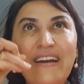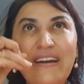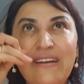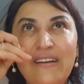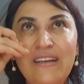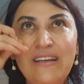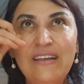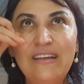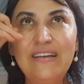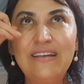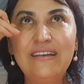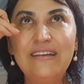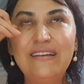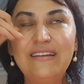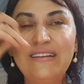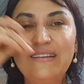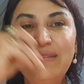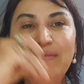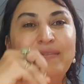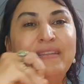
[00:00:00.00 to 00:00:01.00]
ee,
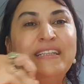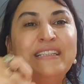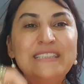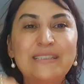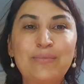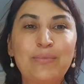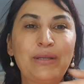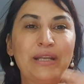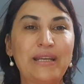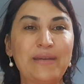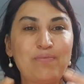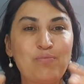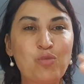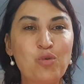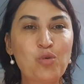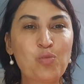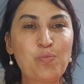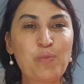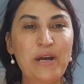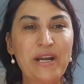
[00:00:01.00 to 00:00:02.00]
niz bile
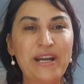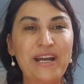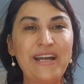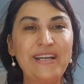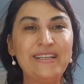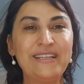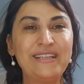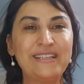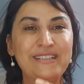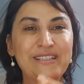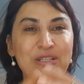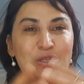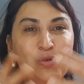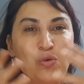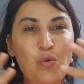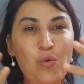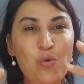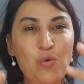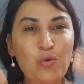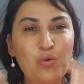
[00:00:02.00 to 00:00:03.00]
bu parayla ilgili
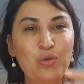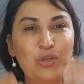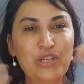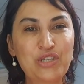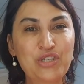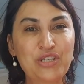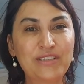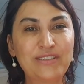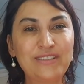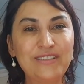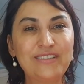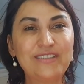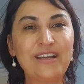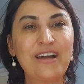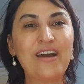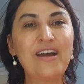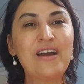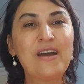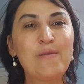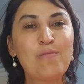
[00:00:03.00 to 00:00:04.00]
korku yaşadınız
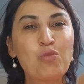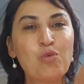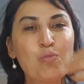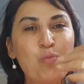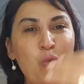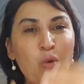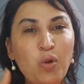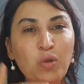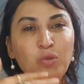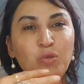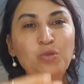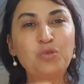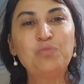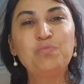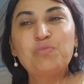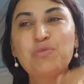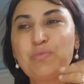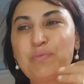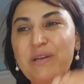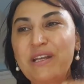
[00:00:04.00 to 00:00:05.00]
ya bu
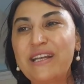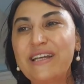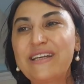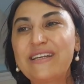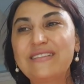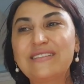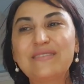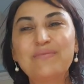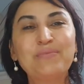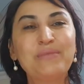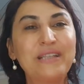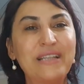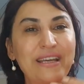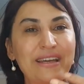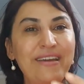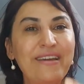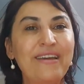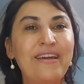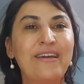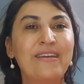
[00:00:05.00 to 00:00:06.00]
bolluğun bu bereketin
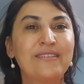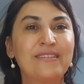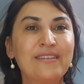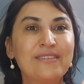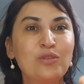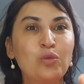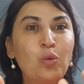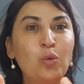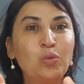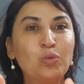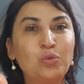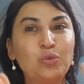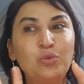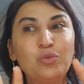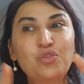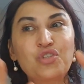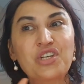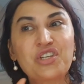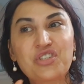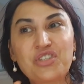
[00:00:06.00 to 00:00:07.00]
bile nasıl olduğunu
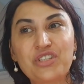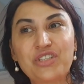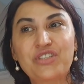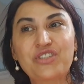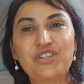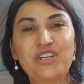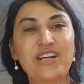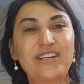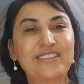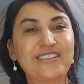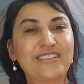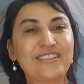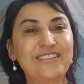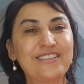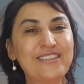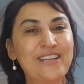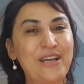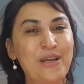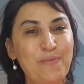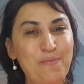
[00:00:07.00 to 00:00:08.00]

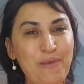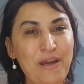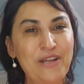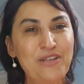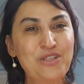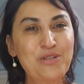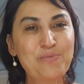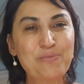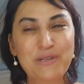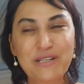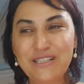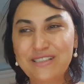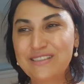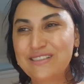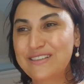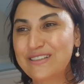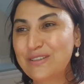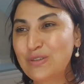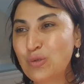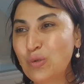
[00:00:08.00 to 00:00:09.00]
şaşıracaksınız. Bence
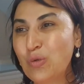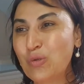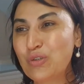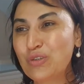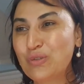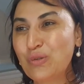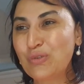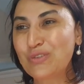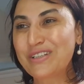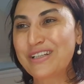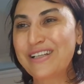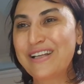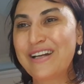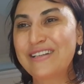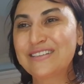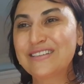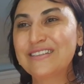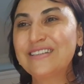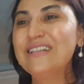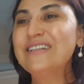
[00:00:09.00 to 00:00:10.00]
paranızı doğru
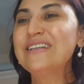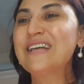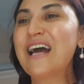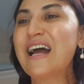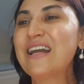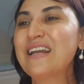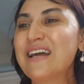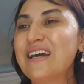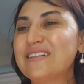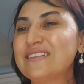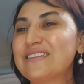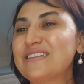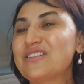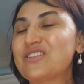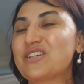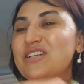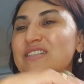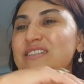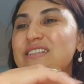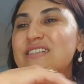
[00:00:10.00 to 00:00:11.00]
noktalarda da
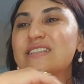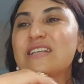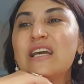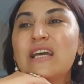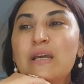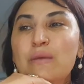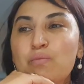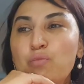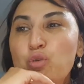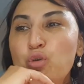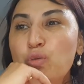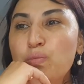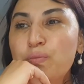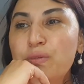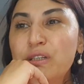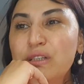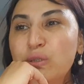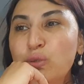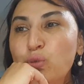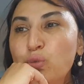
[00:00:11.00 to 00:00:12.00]
değerlendireceksiniz. Büyük
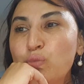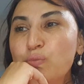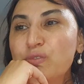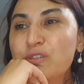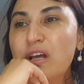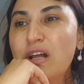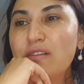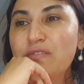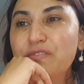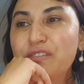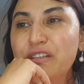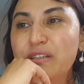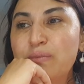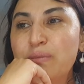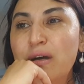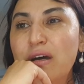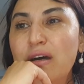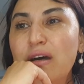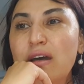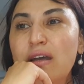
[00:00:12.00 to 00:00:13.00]
bir kurumsal
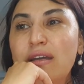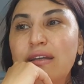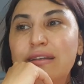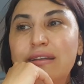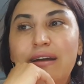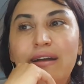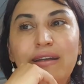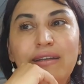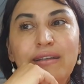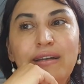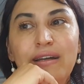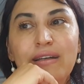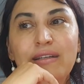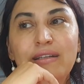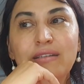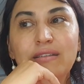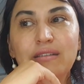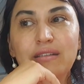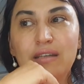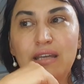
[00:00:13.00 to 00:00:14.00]
firma ile
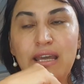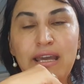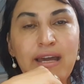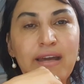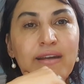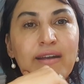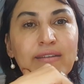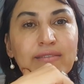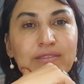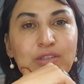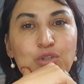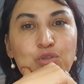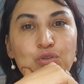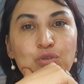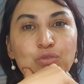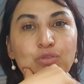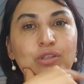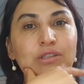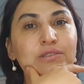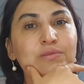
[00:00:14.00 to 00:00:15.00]
alakalı eğer
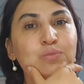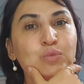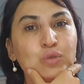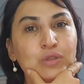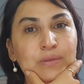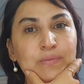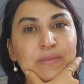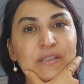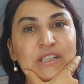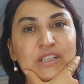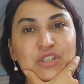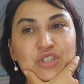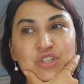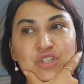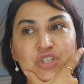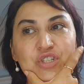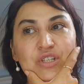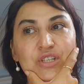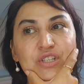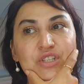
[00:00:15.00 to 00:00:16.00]
anlaşıyorsanız burada bir
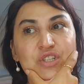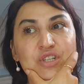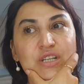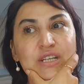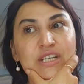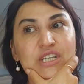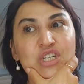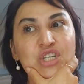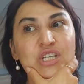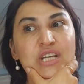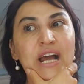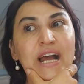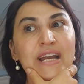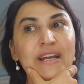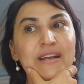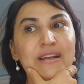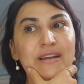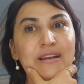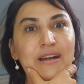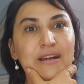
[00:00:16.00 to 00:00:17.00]
iş
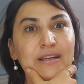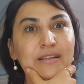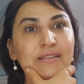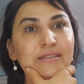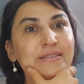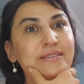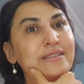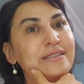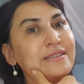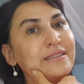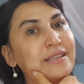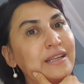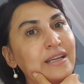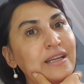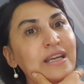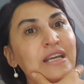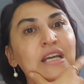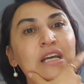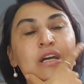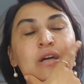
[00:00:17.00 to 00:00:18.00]
işlerle alakalı size
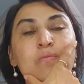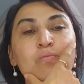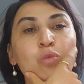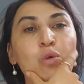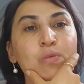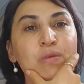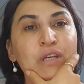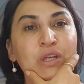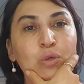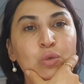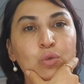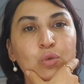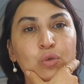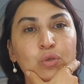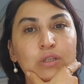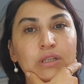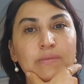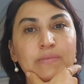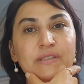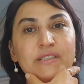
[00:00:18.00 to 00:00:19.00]
mobbing
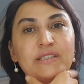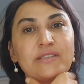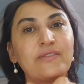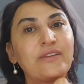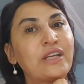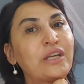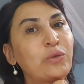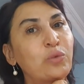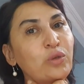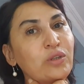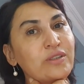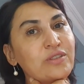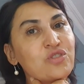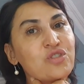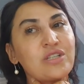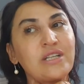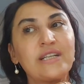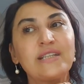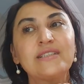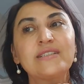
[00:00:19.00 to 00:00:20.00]
uygulaması ve
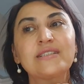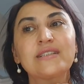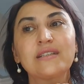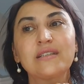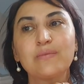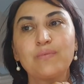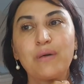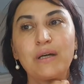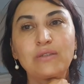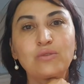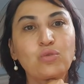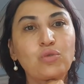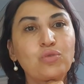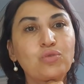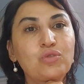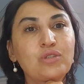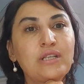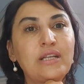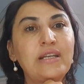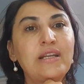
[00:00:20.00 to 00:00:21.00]
yöneticileriniz ya da
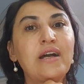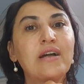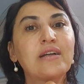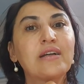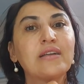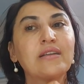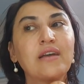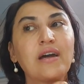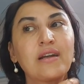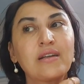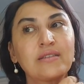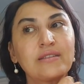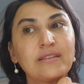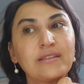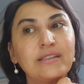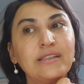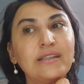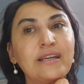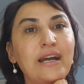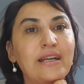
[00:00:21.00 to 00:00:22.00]
patronunuzla alakalı
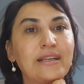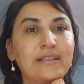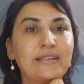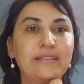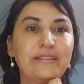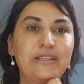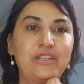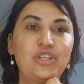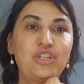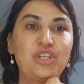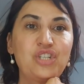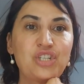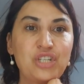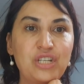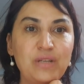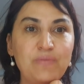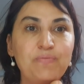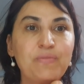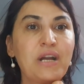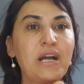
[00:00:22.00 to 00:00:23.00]
aradaki gerginlik
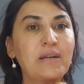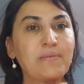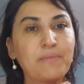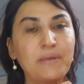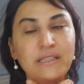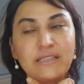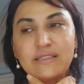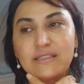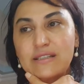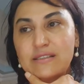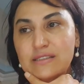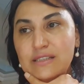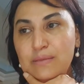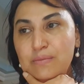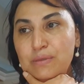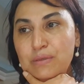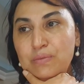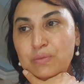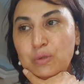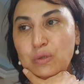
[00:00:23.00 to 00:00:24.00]
işi bırakmanıza
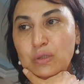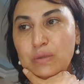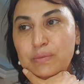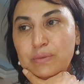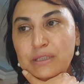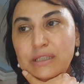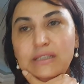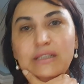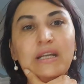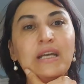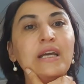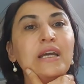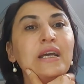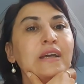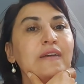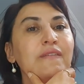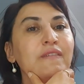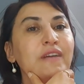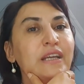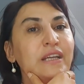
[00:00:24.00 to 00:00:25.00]
sebep olabilir
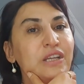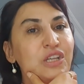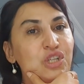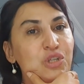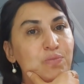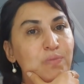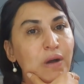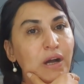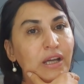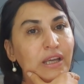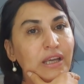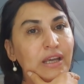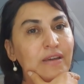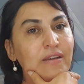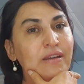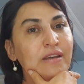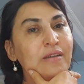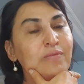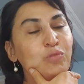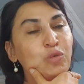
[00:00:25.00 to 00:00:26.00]
ve iş mahke
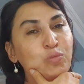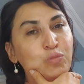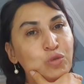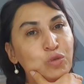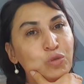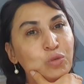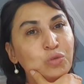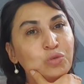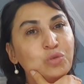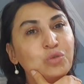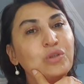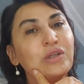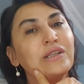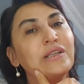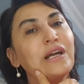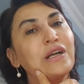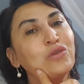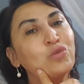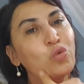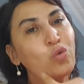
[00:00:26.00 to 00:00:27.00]
e, mümkün olduğu
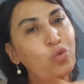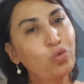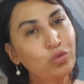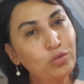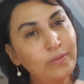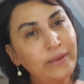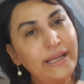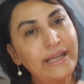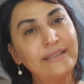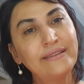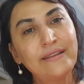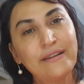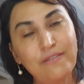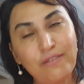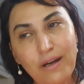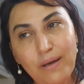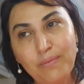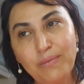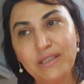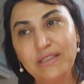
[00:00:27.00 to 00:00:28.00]
kadar kovulmaya
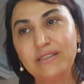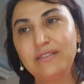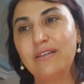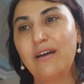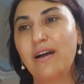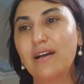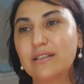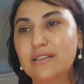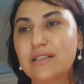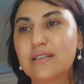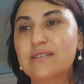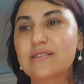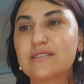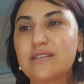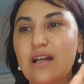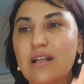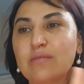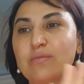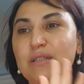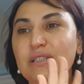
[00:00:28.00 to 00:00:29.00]
devam edin.
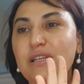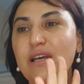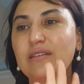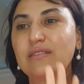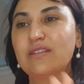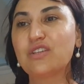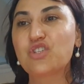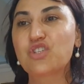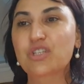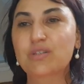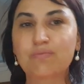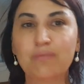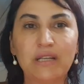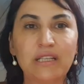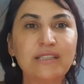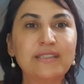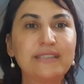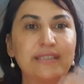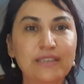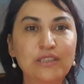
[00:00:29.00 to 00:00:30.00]
Haklarınızı almadan da
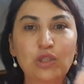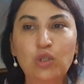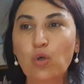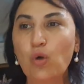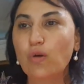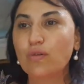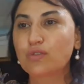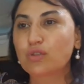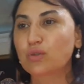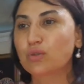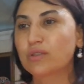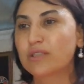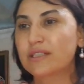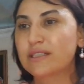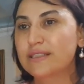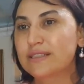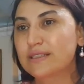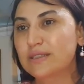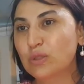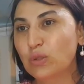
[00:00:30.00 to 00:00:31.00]
çıkmayın. Sizi eksik olsunlar
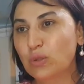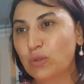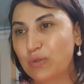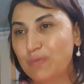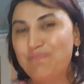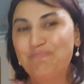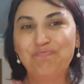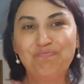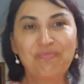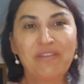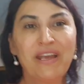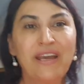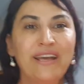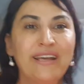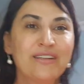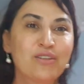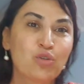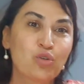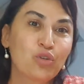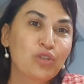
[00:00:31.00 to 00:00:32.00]
istiyorum.
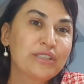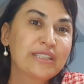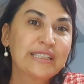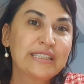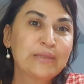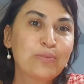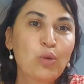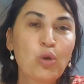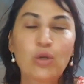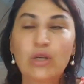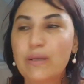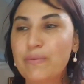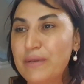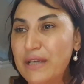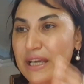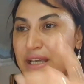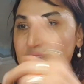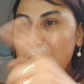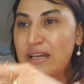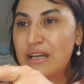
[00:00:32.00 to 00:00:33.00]
Çünkü siz böyle
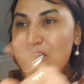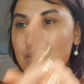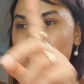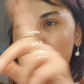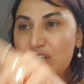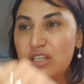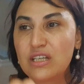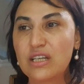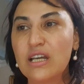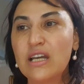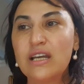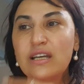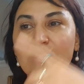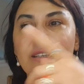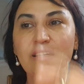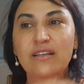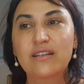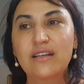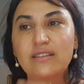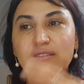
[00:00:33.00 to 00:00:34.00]
bir enerji
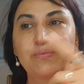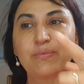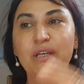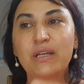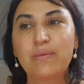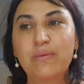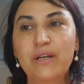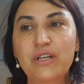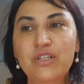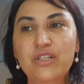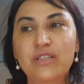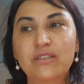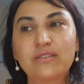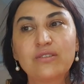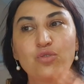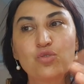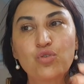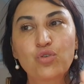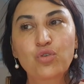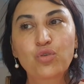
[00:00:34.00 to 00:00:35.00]
yaratmaya
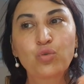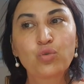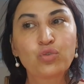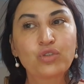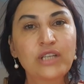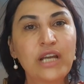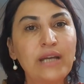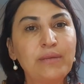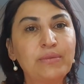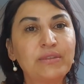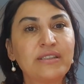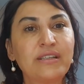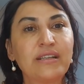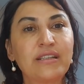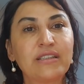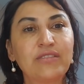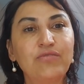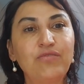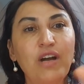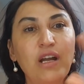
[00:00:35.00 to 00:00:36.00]
başladınız. Çünkü güzel bir
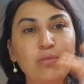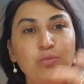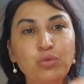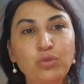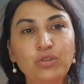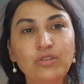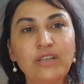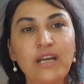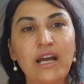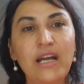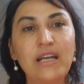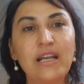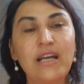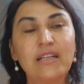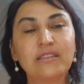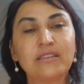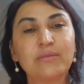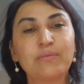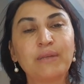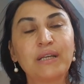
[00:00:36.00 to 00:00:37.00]
teklif var. Bunu
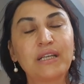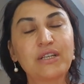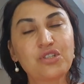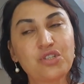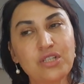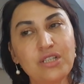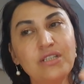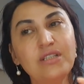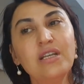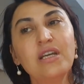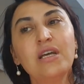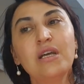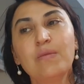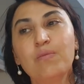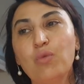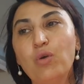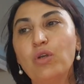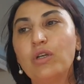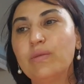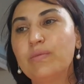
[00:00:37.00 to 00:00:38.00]
değerlendirmek için
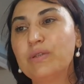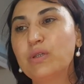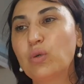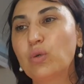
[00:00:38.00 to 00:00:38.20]
böyle bir